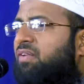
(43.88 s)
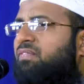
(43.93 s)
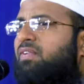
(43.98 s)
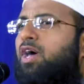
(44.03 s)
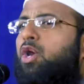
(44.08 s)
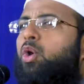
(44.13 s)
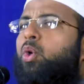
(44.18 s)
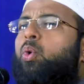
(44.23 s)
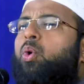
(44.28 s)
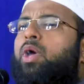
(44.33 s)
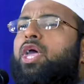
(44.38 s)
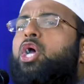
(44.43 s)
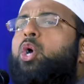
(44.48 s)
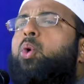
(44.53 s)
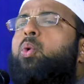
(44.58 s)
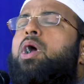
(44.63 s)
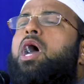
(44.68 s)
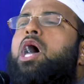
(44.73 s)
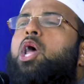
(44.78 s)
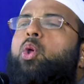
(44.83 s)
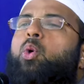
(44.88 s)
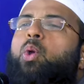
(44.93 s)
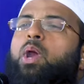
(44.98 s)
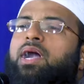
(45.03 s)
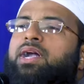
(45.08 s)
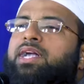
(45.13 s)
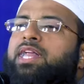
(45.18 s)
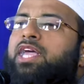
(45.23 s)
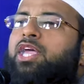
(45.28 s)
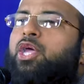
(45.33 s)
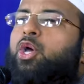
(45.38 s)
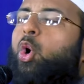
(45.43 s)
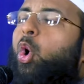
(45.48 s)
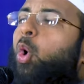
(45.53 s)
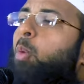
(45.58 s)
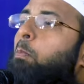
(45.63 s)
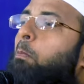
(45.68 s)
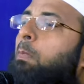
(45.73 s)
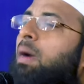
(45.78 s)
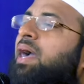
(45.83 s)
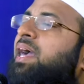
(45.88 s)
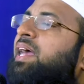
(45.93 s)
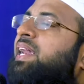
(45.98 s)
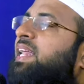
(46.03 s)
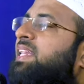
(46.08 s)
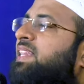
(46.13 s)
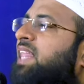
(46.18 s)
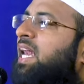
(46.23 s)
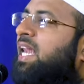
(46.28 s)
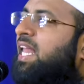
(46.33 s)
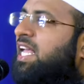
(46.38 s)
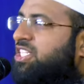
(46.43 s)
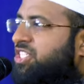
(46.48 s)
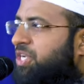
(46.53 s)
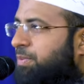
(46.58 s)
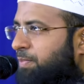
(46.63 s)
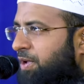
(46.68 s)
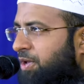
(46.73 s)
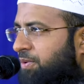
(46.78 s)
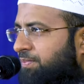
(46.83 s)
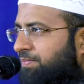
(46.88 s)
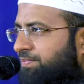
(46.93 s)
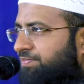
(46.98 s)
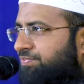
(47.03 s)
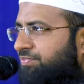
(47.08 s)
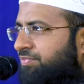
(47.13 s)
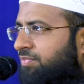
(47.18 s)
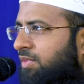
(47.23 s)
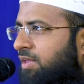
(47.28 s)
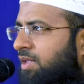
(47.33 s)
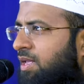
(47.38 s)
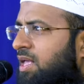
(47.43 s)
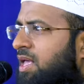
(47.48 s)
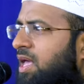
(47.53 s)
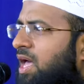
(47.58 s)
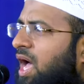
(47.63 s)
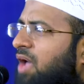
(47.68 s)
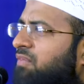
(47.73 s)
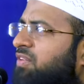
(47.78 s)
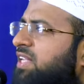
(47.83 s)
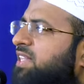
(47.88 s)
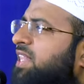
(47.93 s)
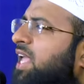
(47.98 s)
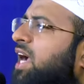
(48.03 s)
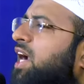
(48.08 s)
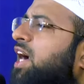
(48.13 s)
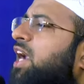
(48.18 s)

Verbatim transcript: ఎవరు ఎక్కువగా అర్హులంటే ఉమ్మక్ నీ తల్లి అని చెప్పారు ఆ వ్యక్తి